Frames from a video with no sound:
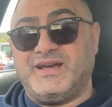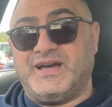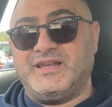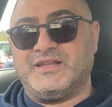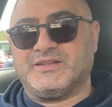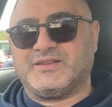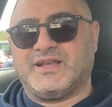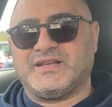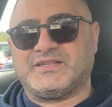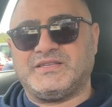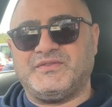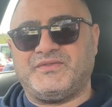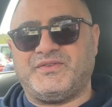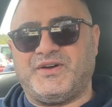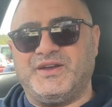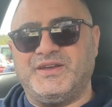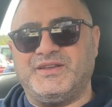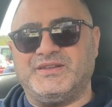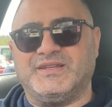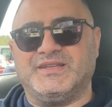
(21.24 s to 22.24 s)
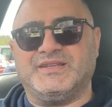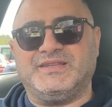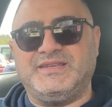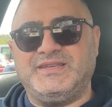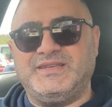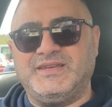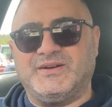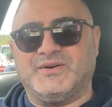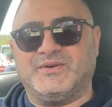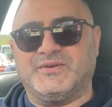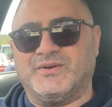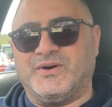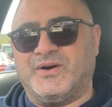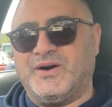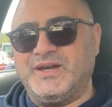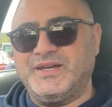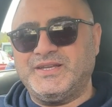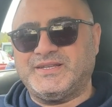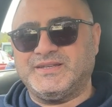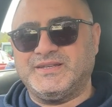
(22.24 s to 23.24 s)
alle Taxifreunde, yo,
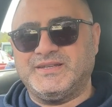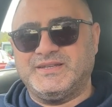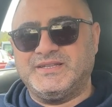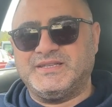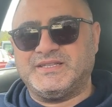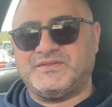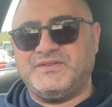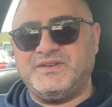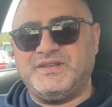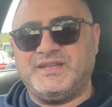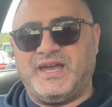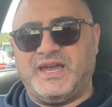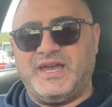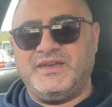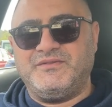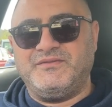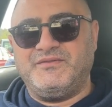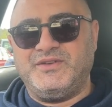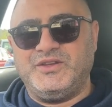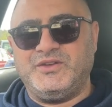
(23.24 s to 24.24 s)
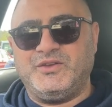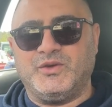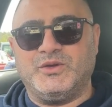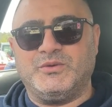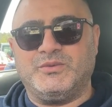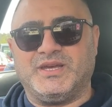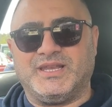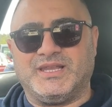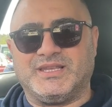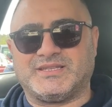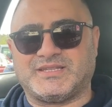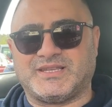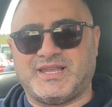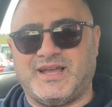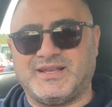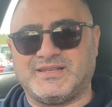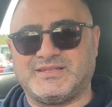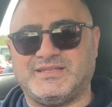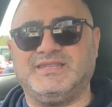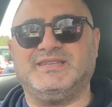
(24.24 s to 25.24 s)
heute ist wieder ein Video über das
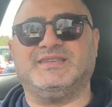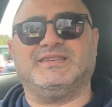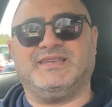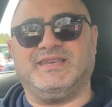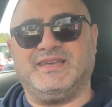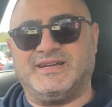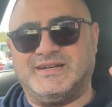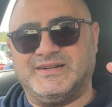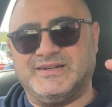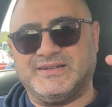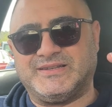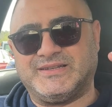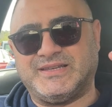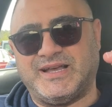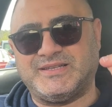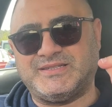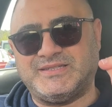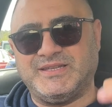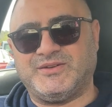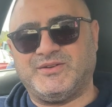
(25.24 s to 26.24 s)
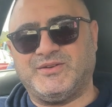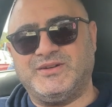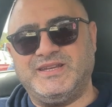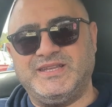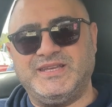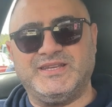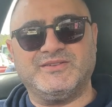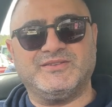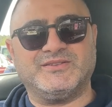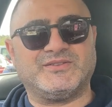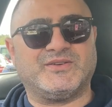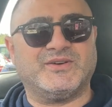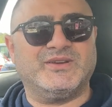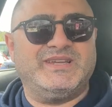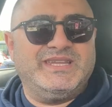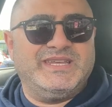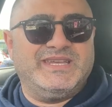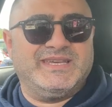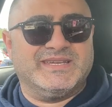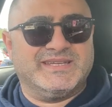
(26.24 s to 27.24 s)
Taxi, ja, Taxikollegen und
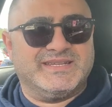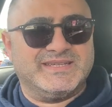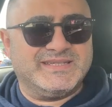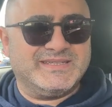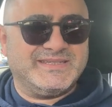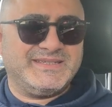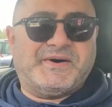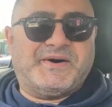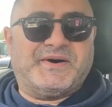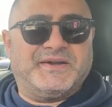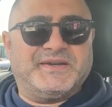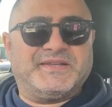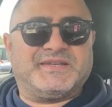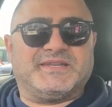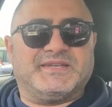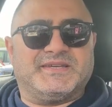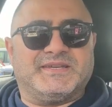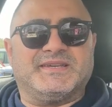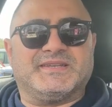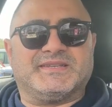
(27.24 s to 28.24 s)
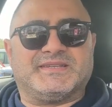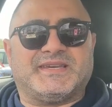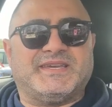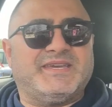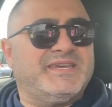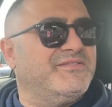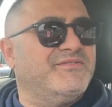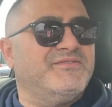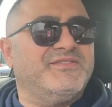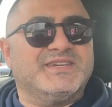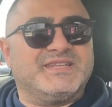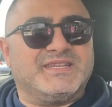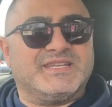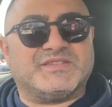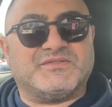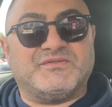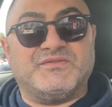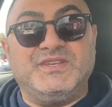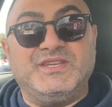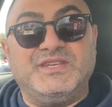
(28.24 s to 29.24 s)
Kolleginnen. Heute drehen wir
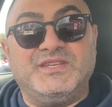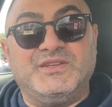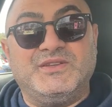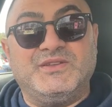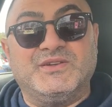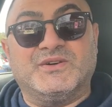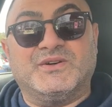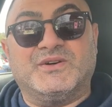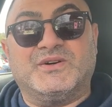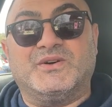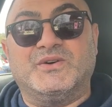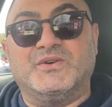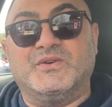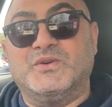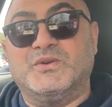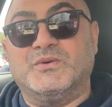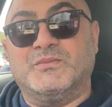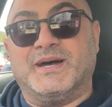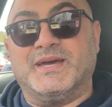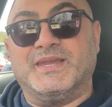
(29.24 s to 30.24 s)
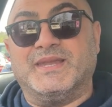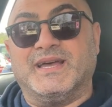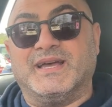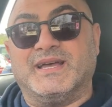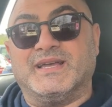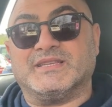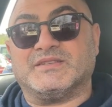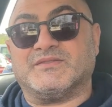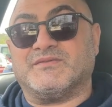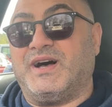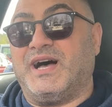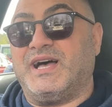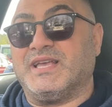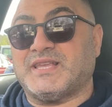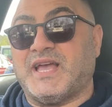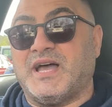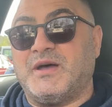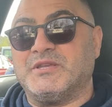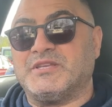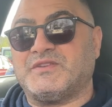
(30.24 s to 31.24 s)
das Video über das,
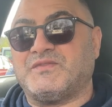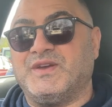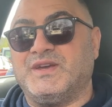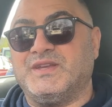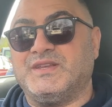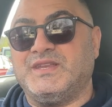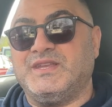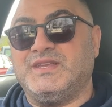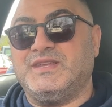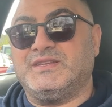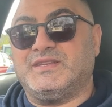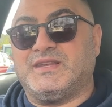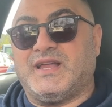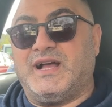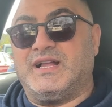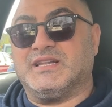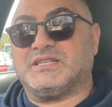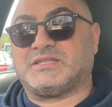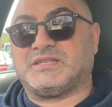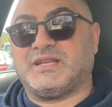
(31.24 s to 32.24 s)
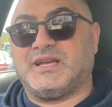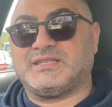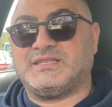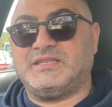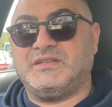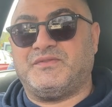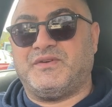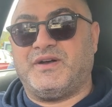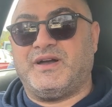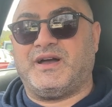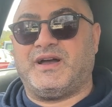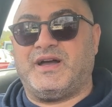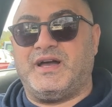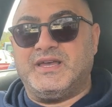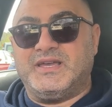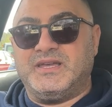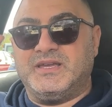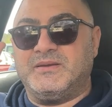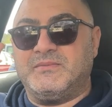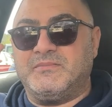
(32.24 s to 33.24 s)
was habe ich verdient als
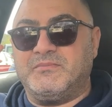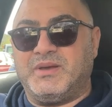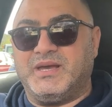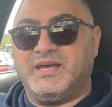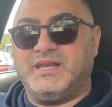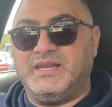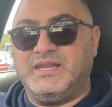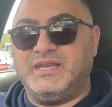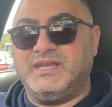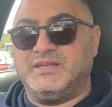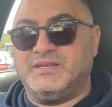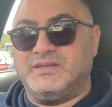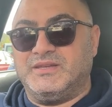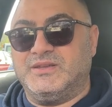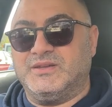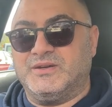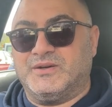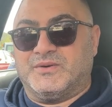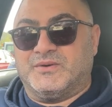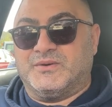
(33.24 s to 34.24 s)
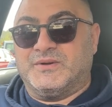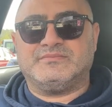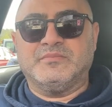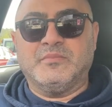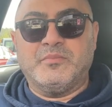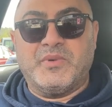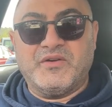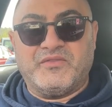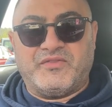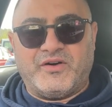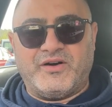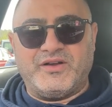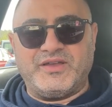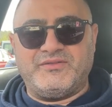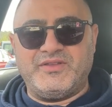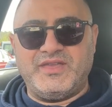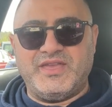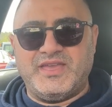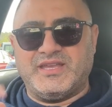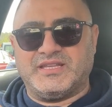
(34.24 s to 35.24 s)
Taxifahrer in Berlin, yo. Bevor
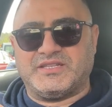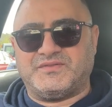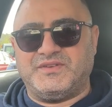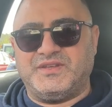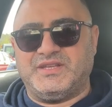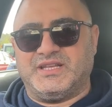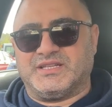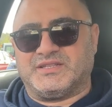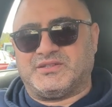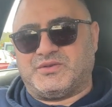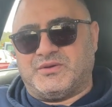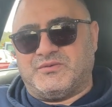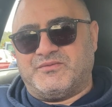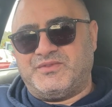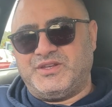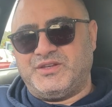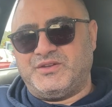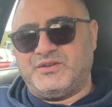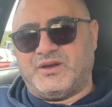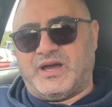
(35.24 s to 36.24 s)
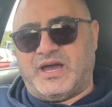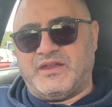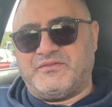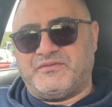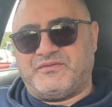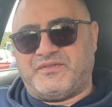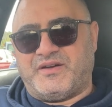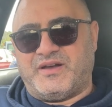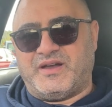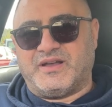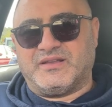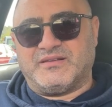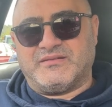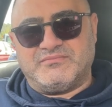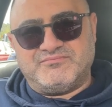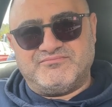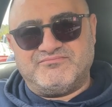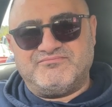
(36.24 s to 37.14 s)
wir jetzt wieder zum Video anfangen,